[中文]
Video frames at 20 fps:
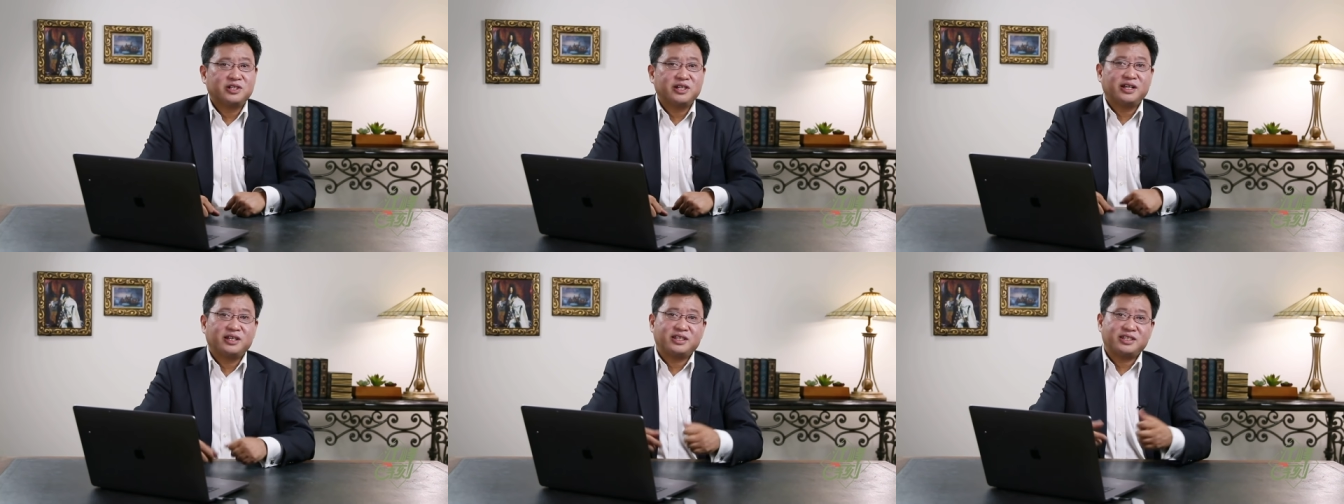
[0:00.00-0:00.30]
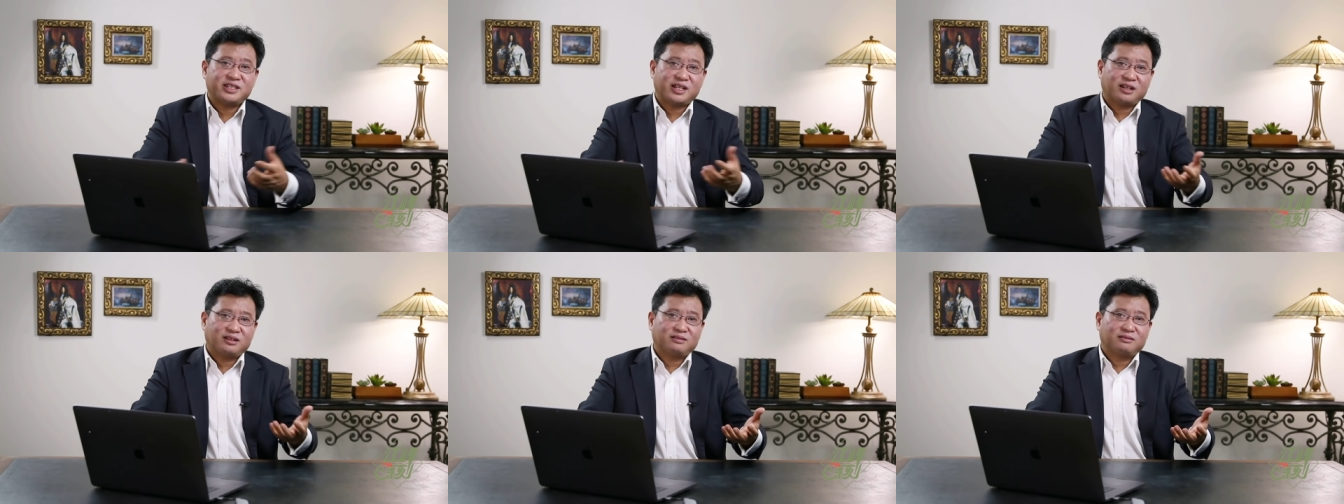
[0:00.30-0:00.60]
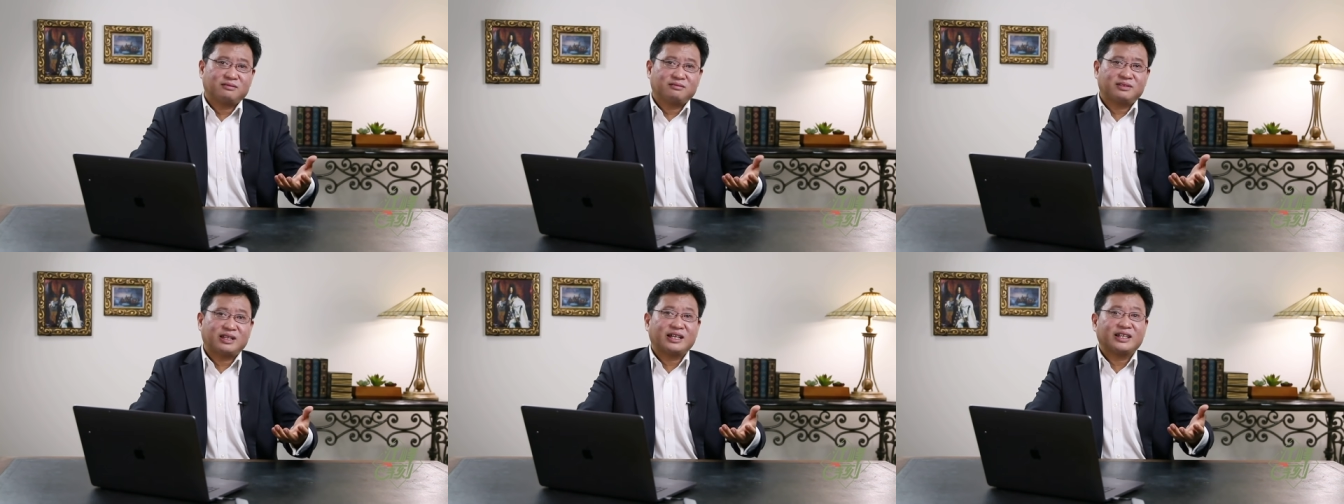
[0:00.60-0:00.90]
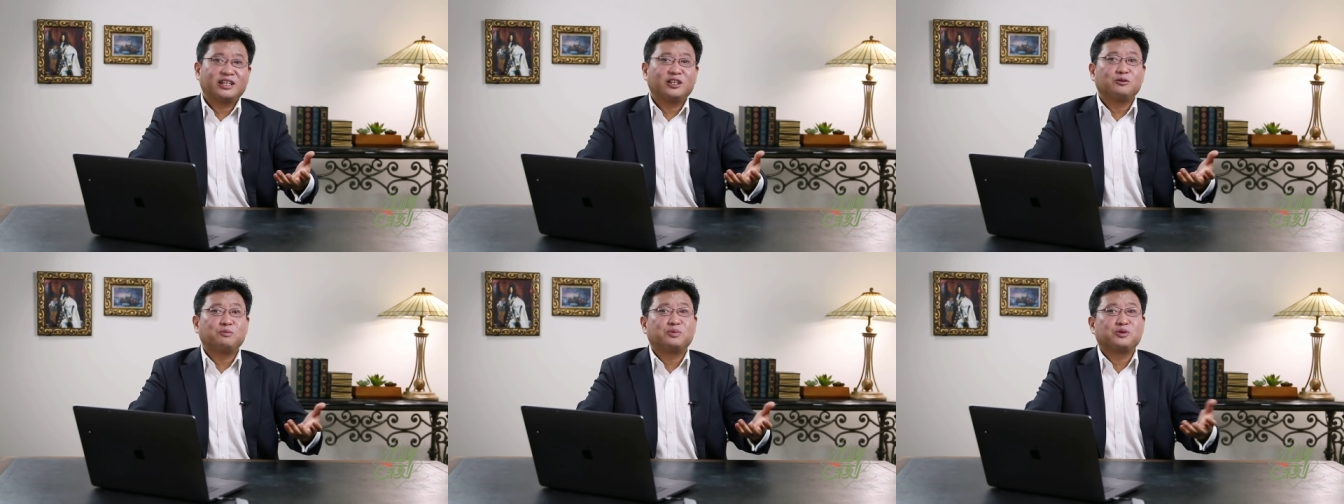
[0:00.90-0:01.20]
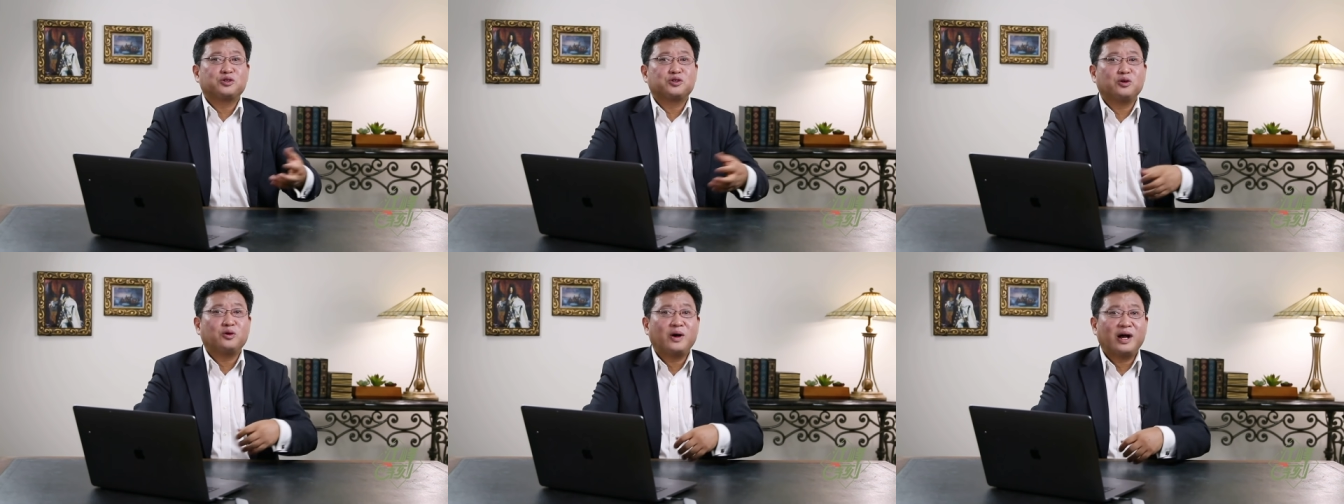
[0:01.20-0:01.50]
这样，你想，大家都
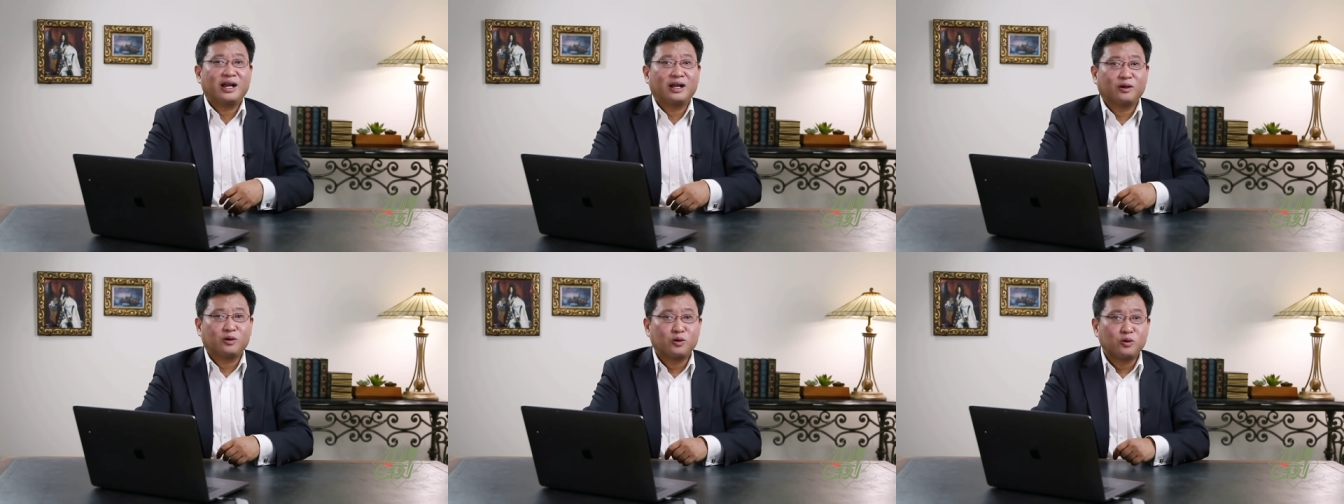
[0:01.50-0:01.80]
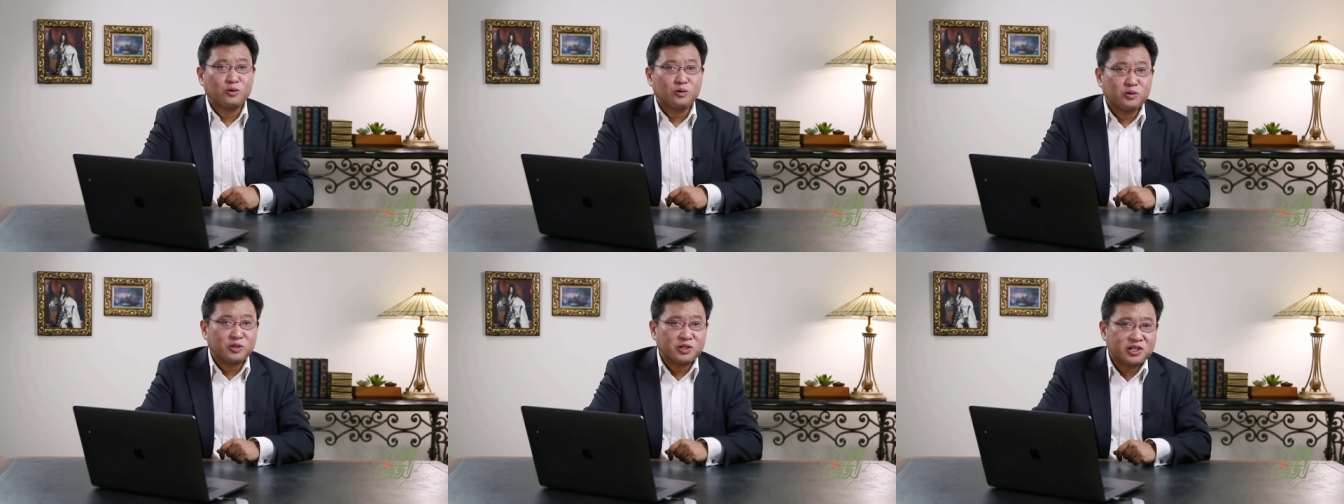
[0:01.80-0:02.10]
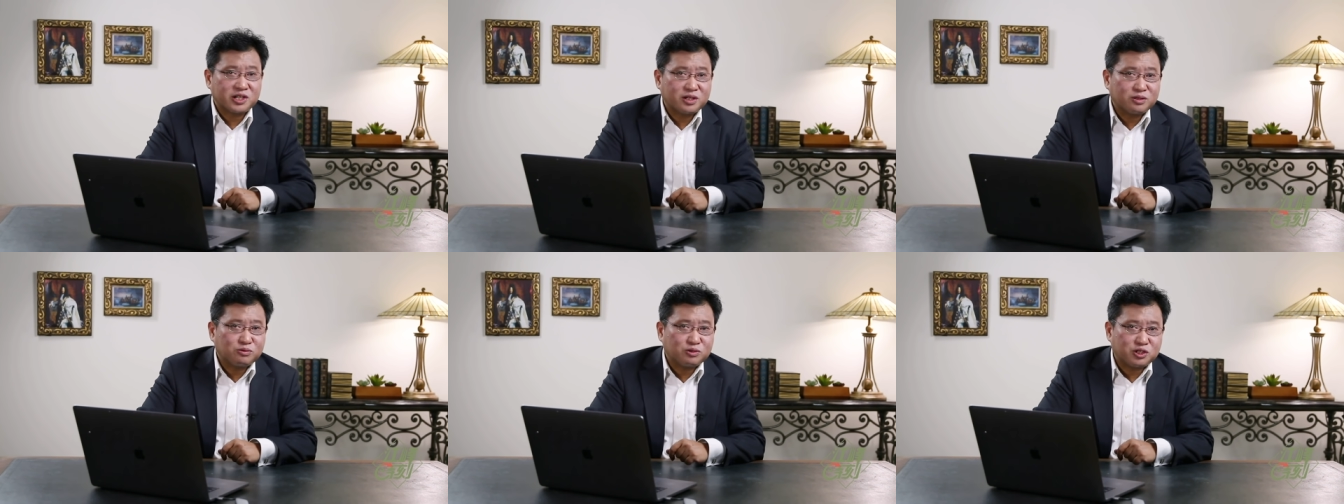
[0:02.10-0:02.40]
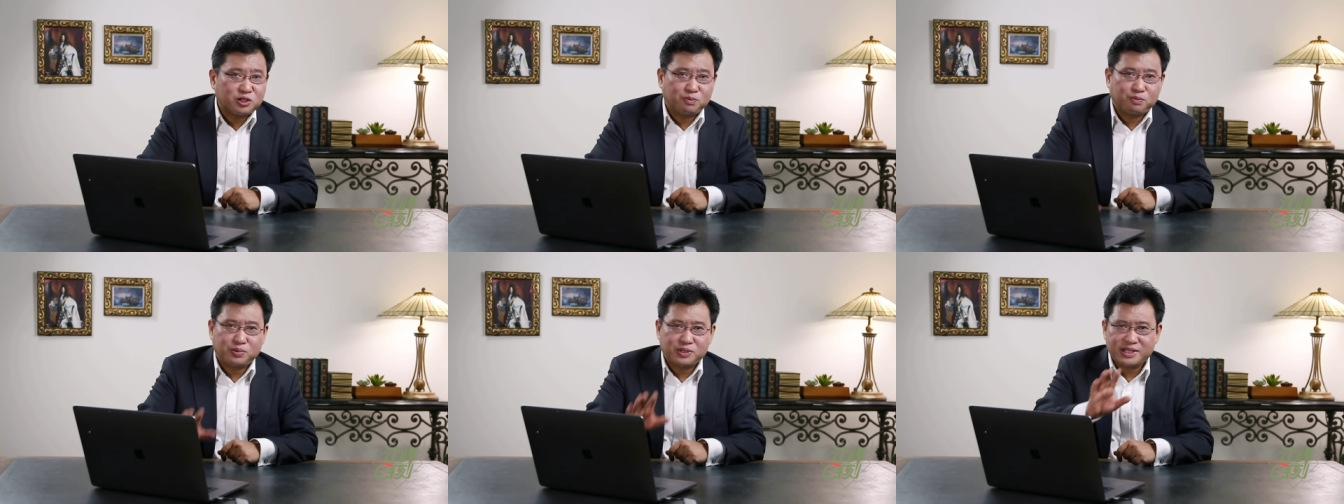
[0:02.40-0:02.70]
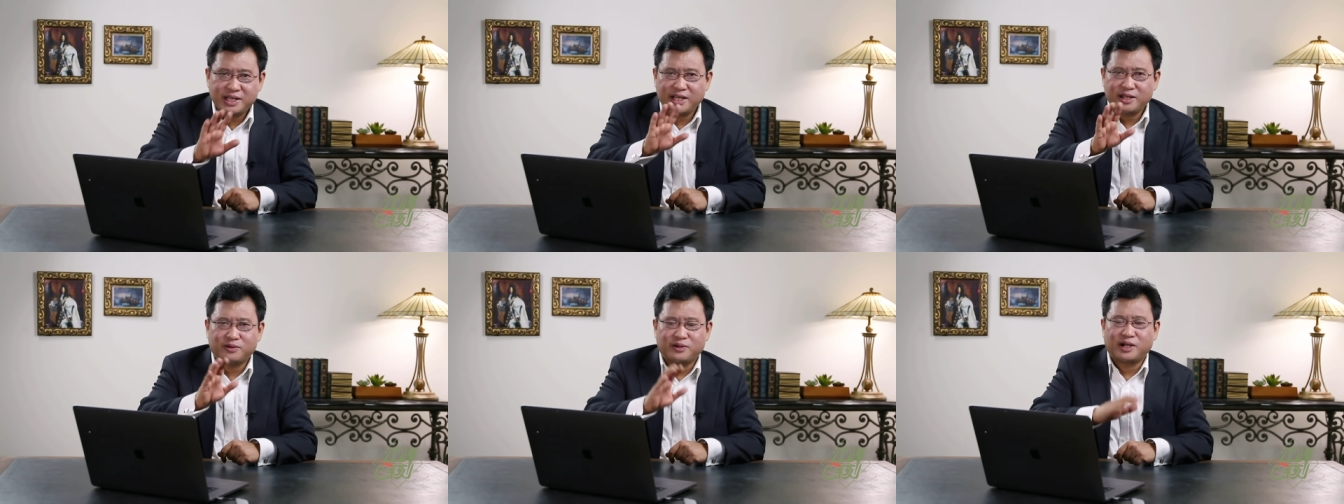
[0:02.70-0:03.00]
不说话了，公共事务就不
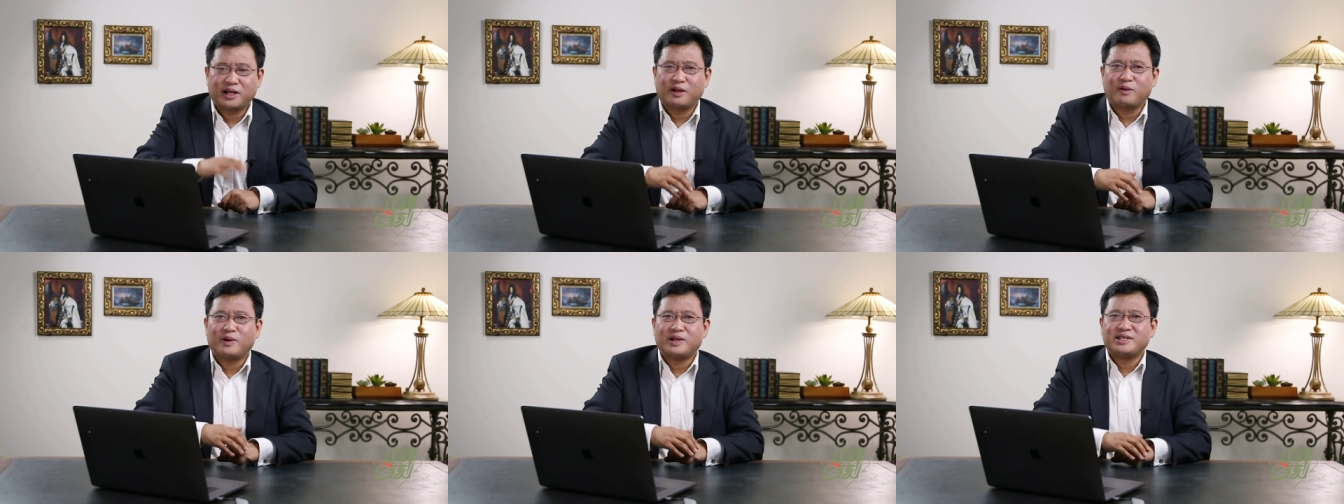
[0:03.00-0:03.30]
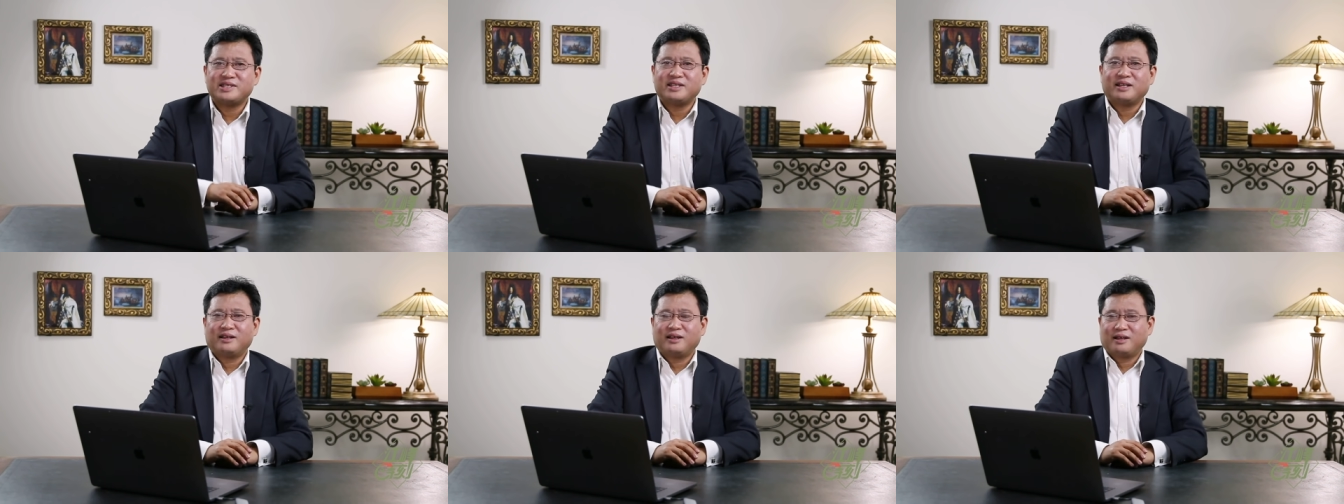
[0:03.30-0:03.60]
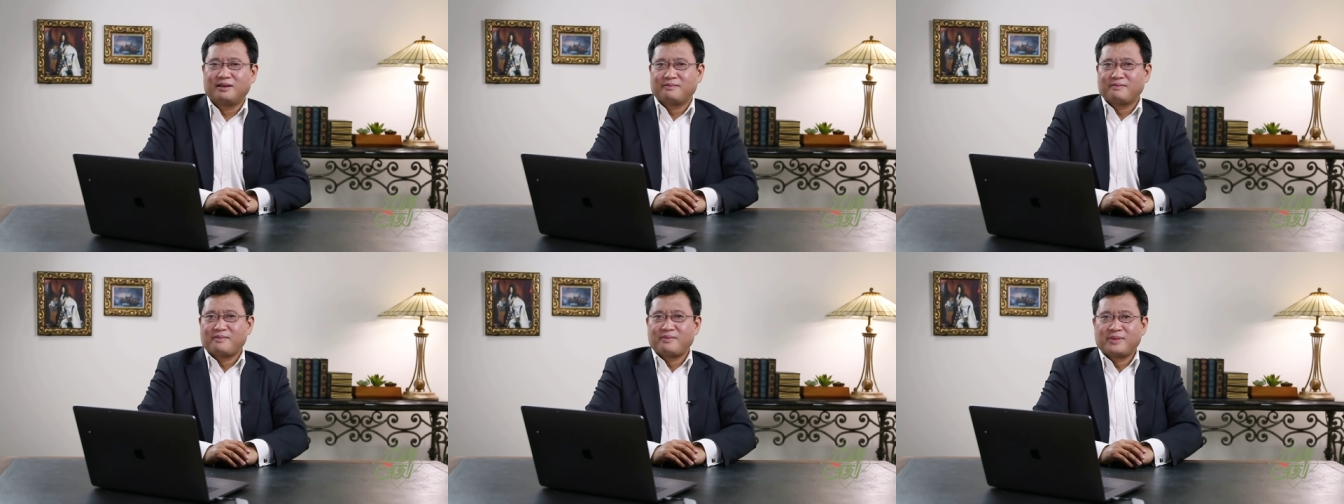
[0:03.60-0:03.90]
再有人关心了。